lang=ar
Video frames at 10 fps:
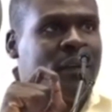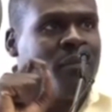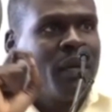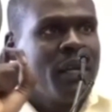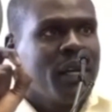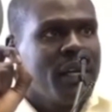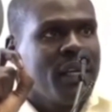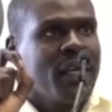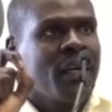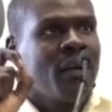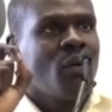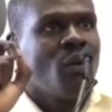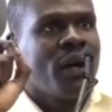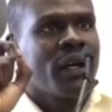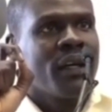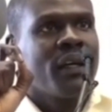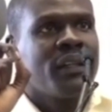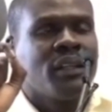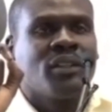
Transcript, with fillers: بأنها هي واقعة تحت